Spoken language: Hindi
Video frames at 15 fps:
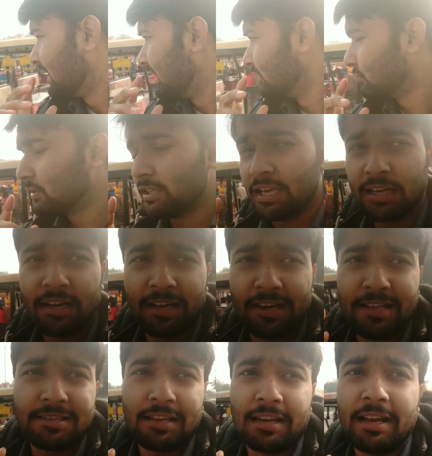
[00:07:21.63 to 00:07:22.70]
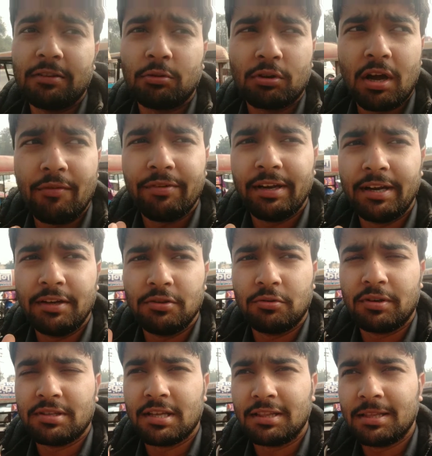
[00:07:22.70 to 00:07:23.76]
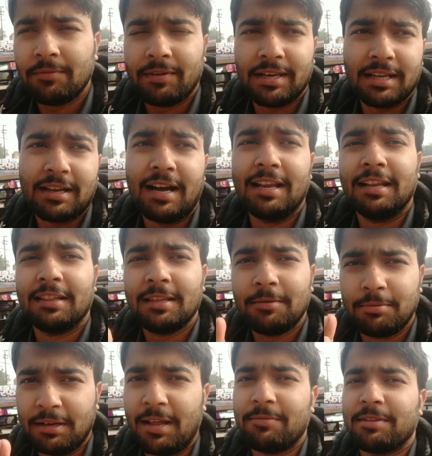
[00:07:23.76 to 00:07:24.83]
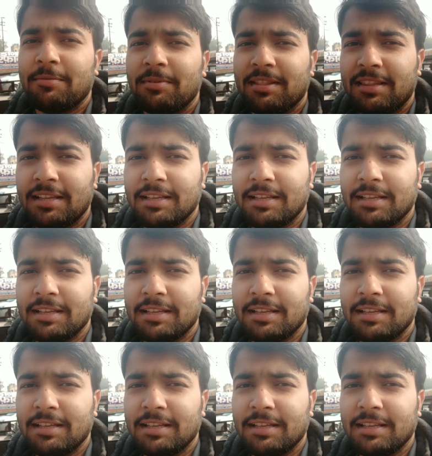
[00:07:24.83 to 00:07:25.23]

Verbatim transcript: एक्चुअली यहाँ गाना चल रहा है तो काफ़ी राइट भी चलते हैं पहले खा लेते हैं फिर आपसे मिलते